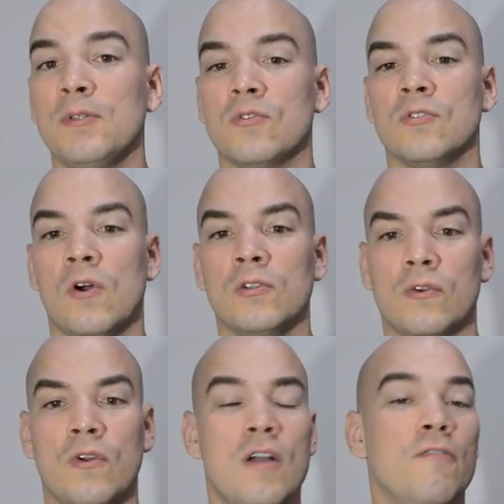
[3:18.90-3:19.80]
dos
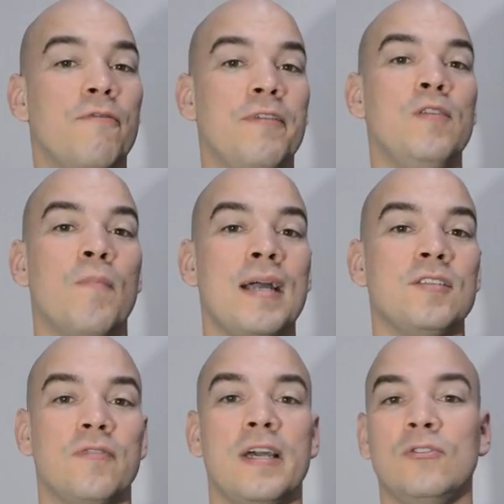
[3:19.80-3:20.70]
Noldor, filho
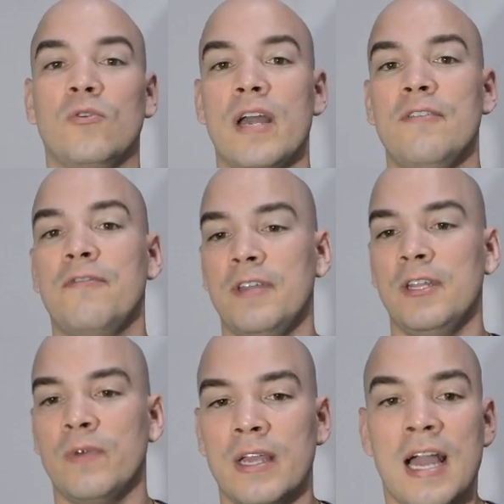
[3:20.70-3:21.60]
mais velho do rei
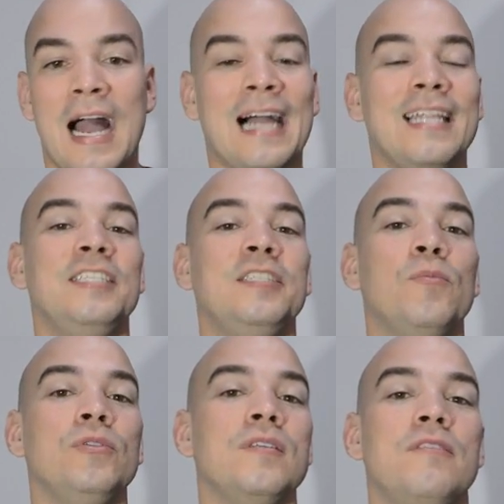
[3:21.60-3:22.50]
Finwë, além de
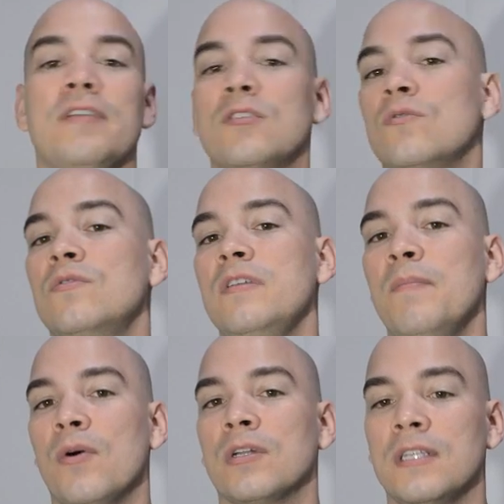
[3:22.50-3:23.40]
muitas invenções
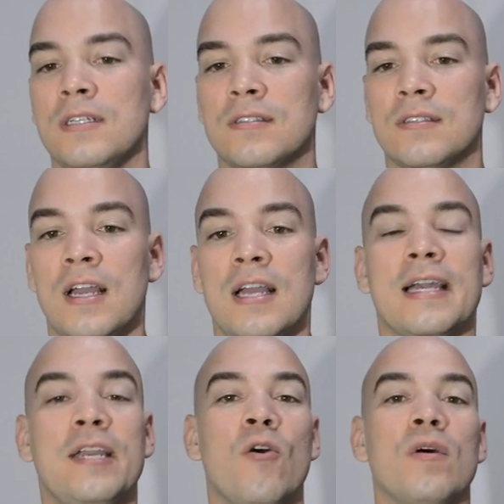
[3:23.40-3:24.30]
importantes,
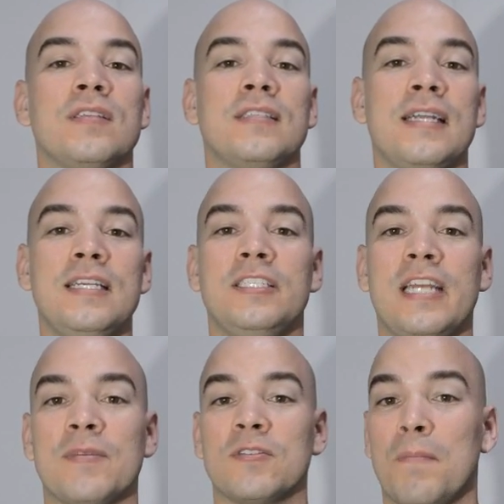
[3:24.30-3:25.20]
criou as Três
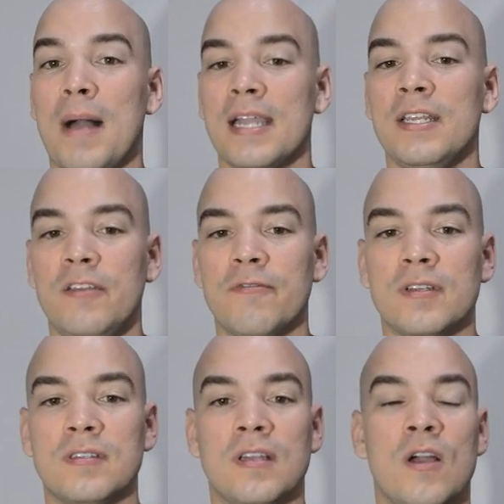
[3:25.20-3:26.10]
Gemas
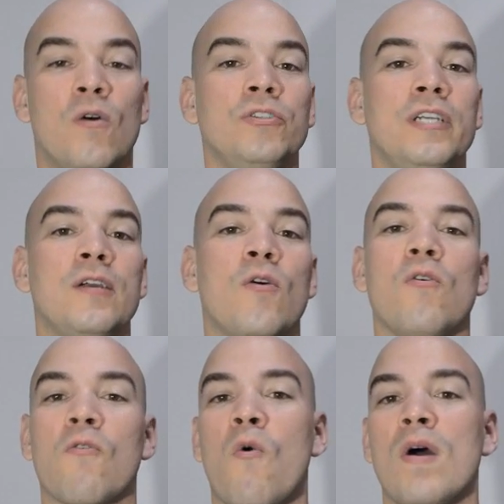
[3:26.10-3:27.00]
Magníficas, onde ele
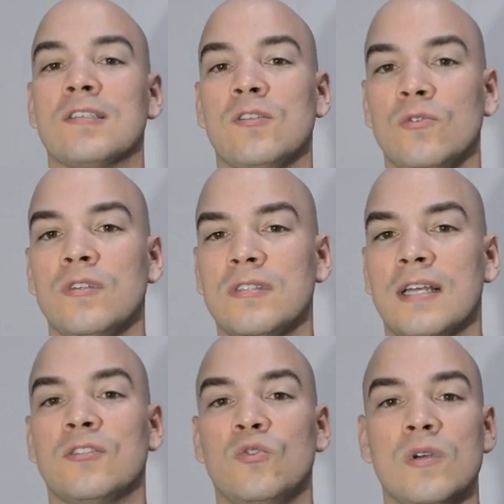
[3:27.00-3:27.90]
colocou as luzes
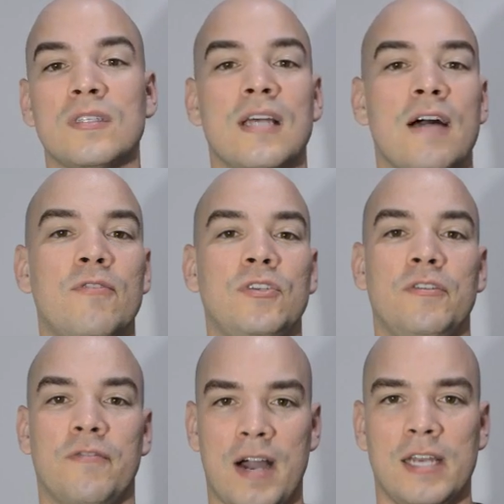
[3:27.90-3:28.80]
das duas árvores de
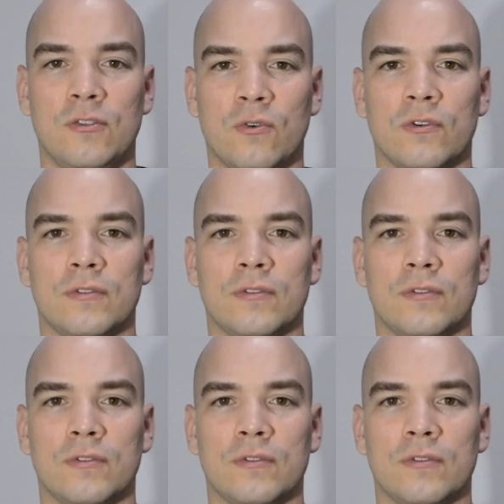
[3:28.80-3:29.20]
Valinor.